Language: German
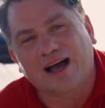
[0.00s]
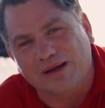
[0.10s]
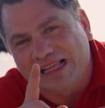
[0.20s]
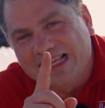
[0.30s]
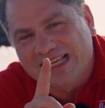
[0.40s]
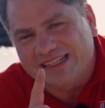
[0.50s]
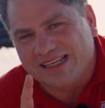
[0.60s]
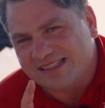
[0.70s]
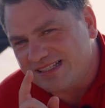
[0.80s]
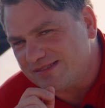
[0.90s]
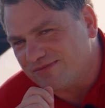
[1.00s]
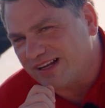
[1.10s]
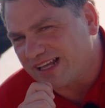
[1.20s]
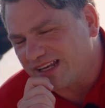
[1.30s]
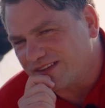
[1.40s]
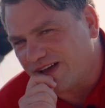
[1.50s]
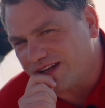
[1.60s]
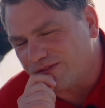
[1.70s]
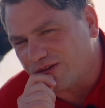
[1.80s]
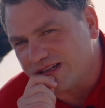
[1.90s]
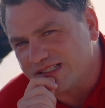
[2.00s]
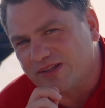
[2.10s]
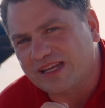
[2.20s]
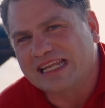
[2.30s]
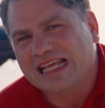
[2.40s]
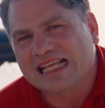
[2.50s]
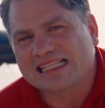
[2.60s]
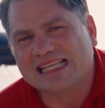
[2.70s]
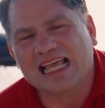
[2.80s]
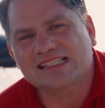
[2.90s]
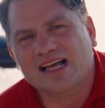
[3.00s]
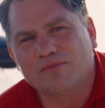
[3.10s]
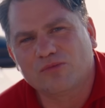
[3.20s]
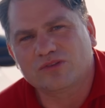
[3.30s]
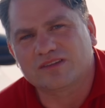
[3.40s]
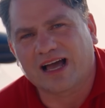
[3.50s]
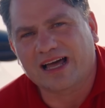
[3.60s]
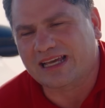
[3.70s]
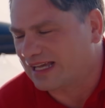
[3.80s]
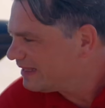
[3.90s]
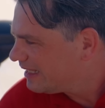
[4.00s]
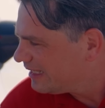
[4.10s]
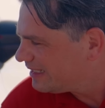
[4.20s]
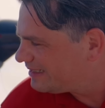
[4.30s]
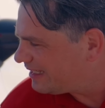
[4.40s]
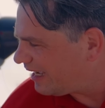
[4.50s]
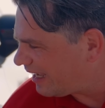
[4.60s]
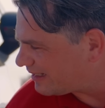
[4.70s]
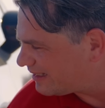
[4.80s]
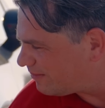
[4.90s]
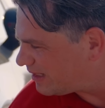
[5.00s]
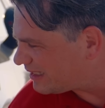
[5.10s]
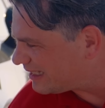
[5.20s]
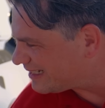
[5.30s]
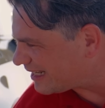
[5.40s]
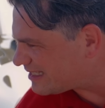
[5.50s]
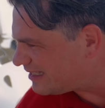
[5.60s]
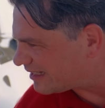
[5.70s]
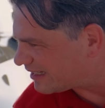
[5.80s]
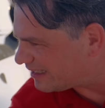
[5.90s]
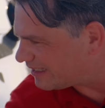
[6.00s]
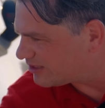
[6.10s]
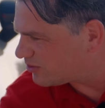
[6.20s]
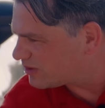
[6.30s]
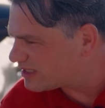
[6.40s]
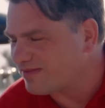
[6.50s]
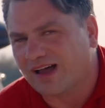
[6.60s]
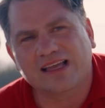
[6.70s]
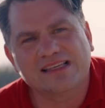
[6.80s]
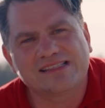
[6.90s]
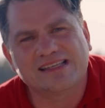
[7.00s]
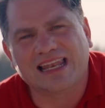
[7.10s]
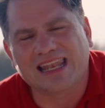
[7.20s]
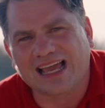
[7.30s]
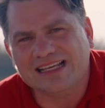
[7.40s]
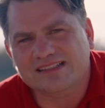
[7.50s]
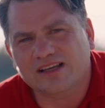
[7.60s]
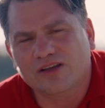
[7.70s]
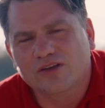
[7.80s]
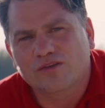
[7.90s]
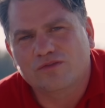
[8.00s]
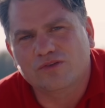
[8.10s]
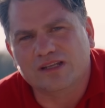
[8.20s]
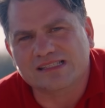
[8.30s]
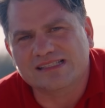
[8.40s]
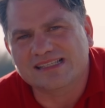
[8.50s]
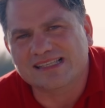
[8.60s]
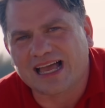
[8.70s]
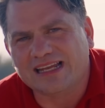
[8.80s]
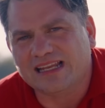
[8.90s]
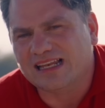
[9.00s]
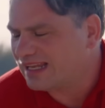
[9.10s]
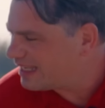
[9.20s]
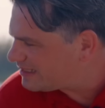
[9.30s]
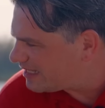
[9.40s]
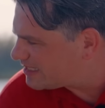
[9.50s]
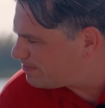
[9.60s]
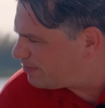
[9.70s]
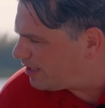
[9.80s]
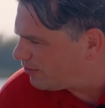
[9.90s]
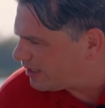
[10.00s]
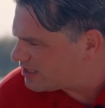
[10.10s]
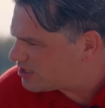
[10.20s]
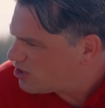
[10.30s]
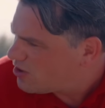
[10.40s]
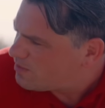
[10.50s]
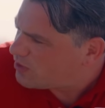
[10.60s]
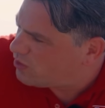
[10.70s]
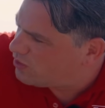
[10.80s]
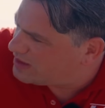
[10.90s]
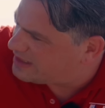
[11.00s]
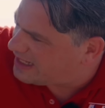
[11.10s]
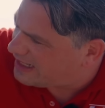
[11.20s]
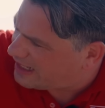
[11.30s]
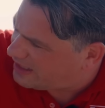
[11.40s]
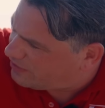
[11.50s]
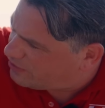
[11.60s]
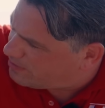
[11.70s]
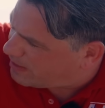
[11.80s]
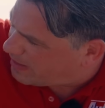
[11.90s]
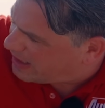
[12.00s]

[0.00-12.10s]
aber der ist in diesem Fall gar nicht verantwortlich, sondern Cesar Montada. Der hat nämlich das hier kreiert und zwar ist der Leiter für das Design Light Experience und der hat eingeführt beim